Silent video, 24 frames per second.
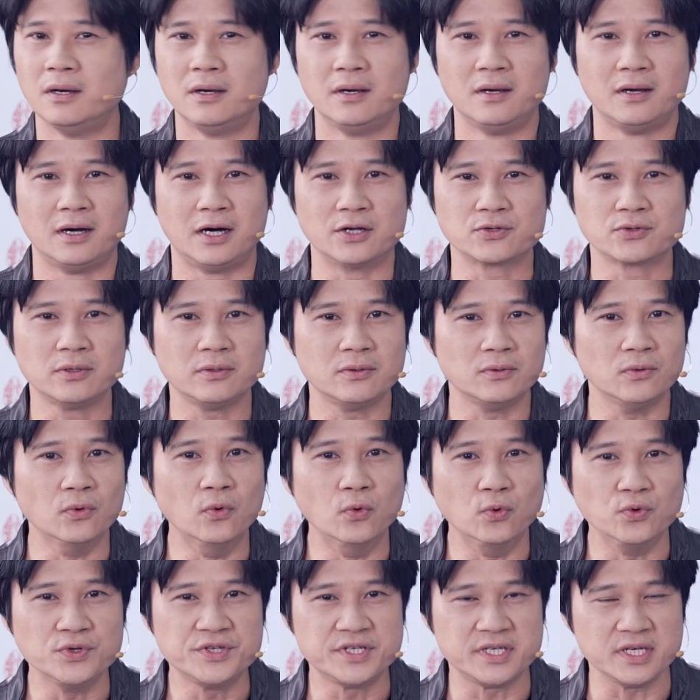他说
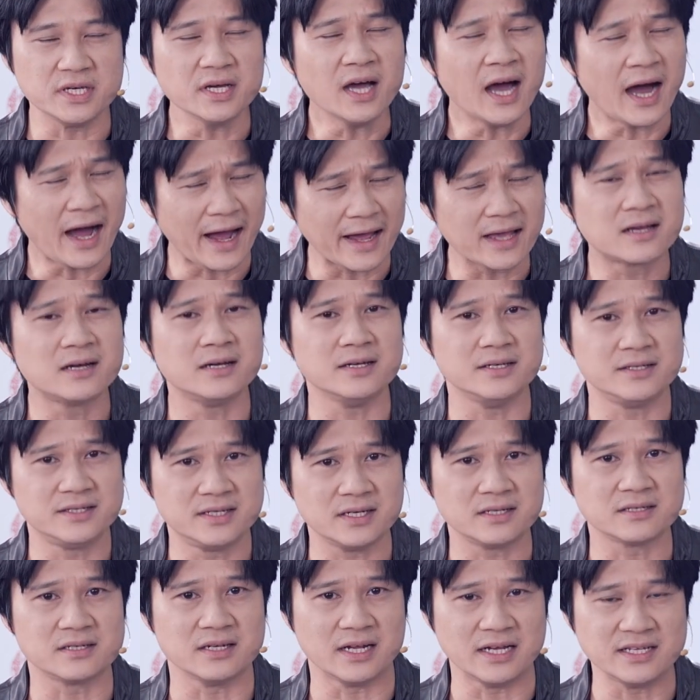五行还可以这
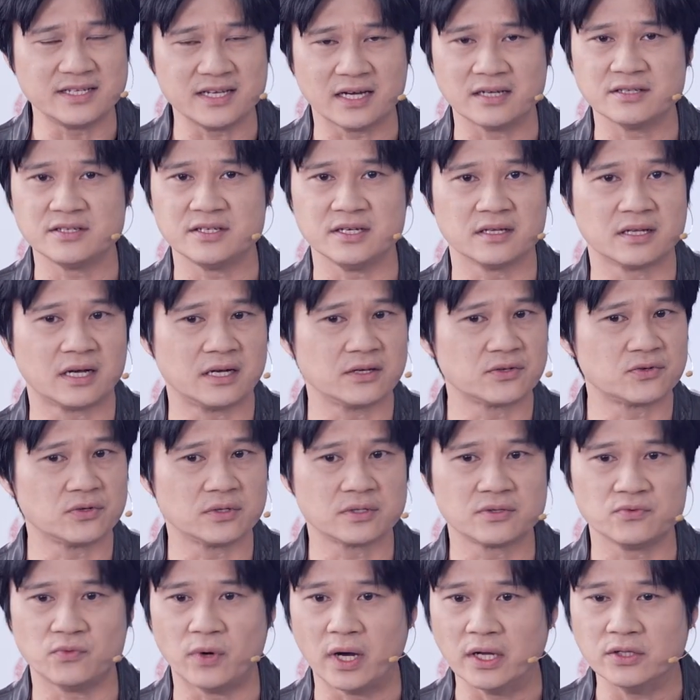样子来讲解，他说
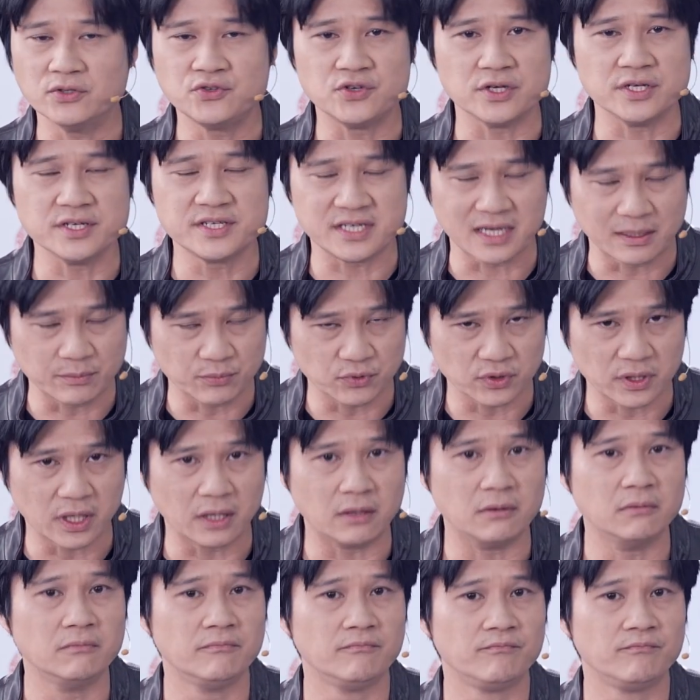完全想不到。